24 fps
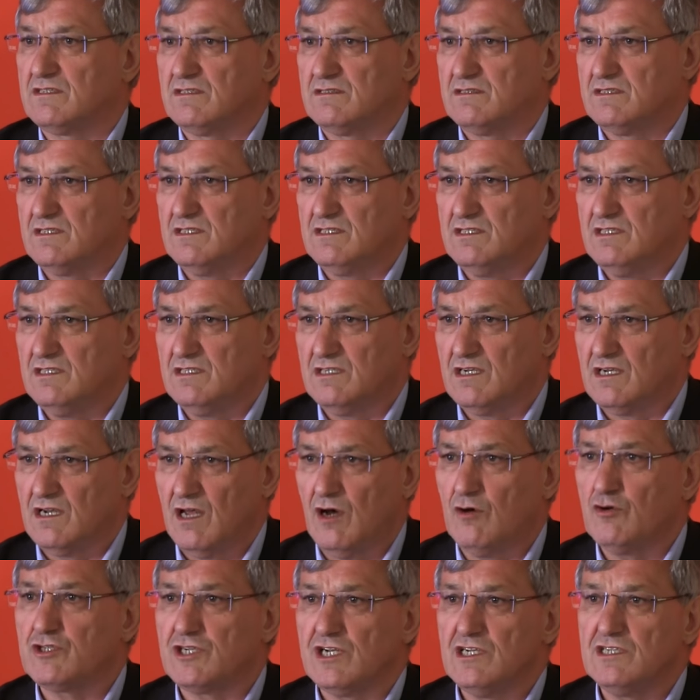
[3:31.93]
Sie dienen
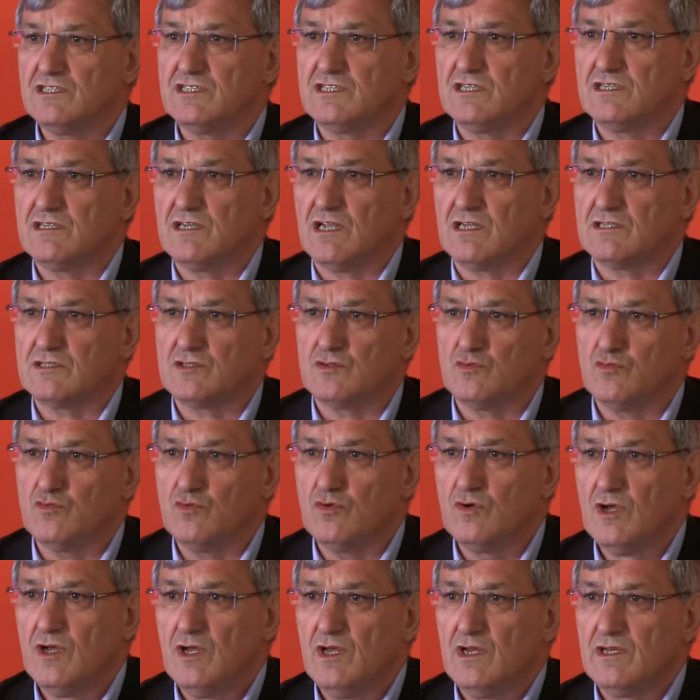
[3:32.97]
ausschließlich
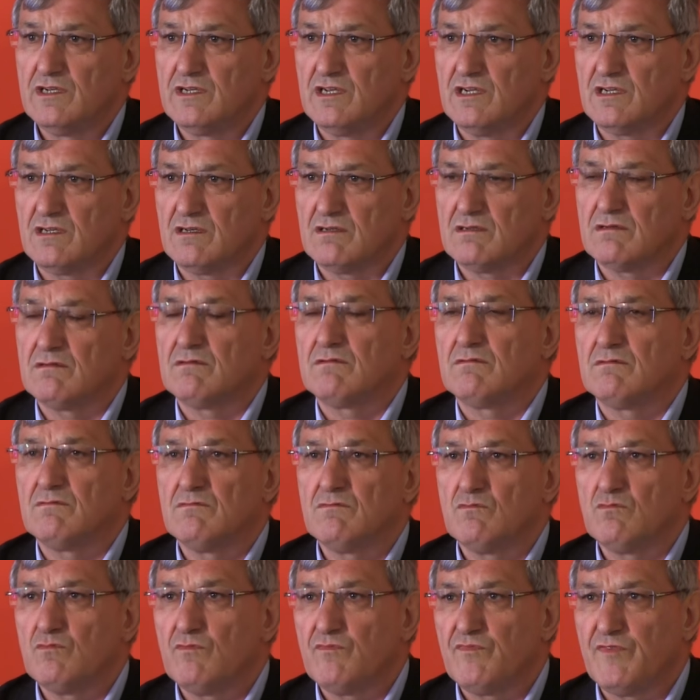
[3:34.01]
dazu, die
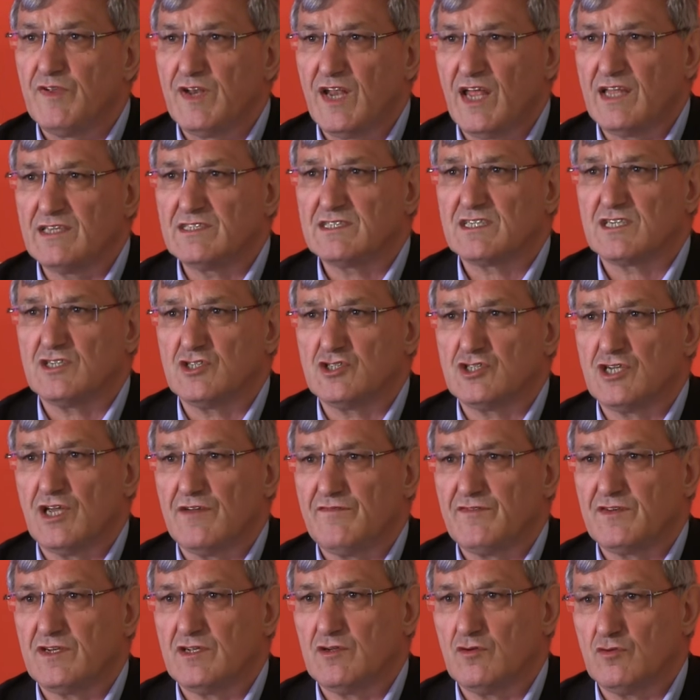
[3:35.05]

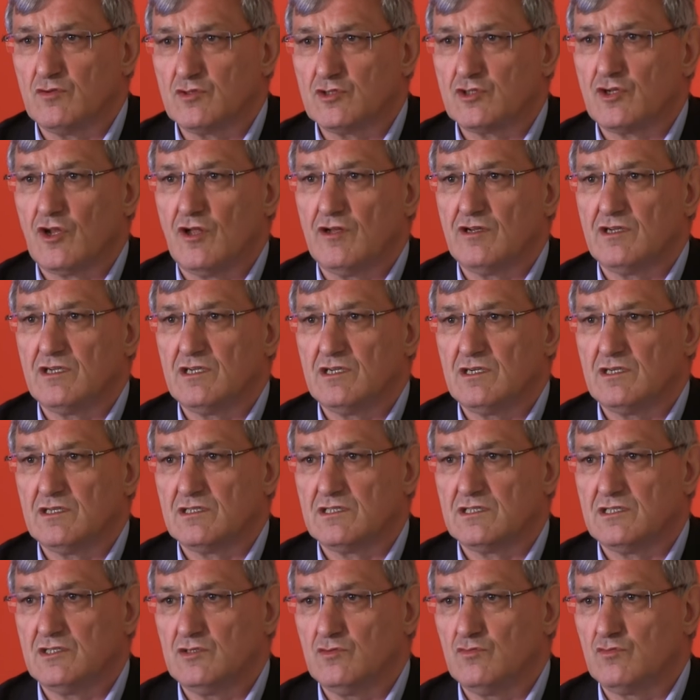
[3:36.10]
Finanzgeschäfte und
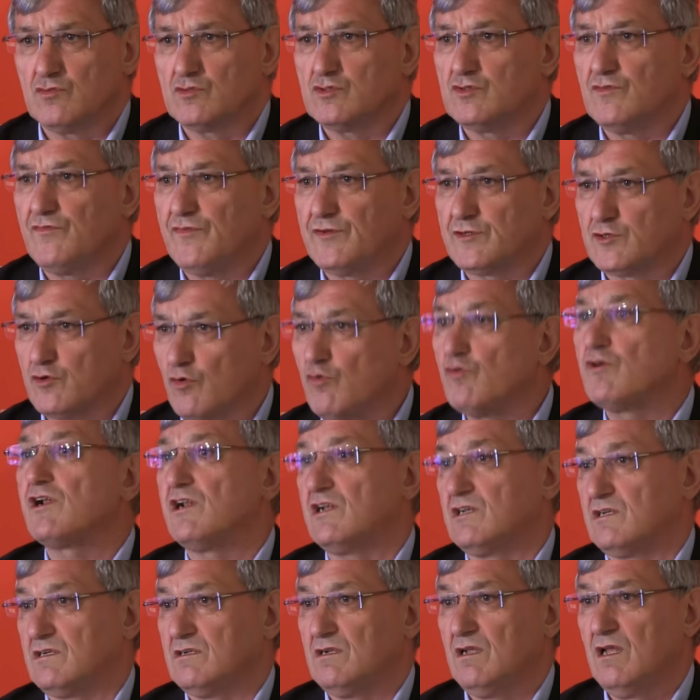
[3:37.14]
Steuerhinterziehung zu
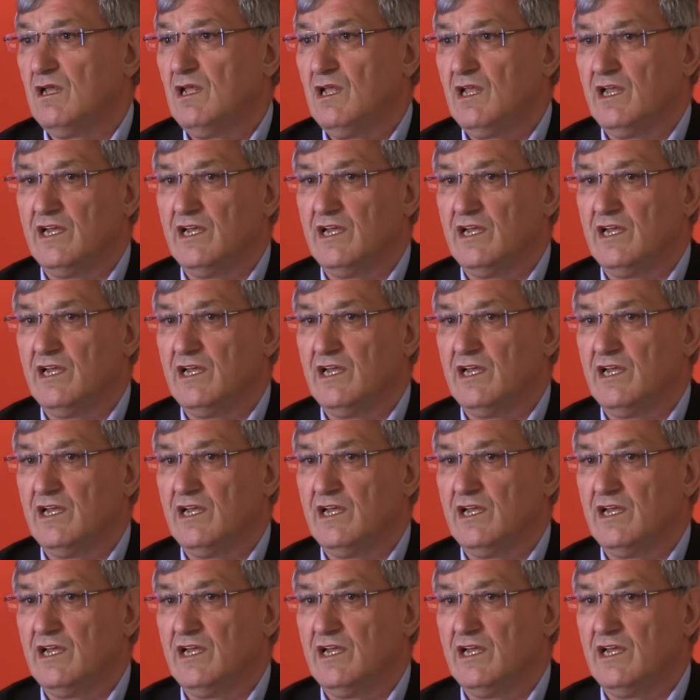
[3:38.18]
verdunkeln.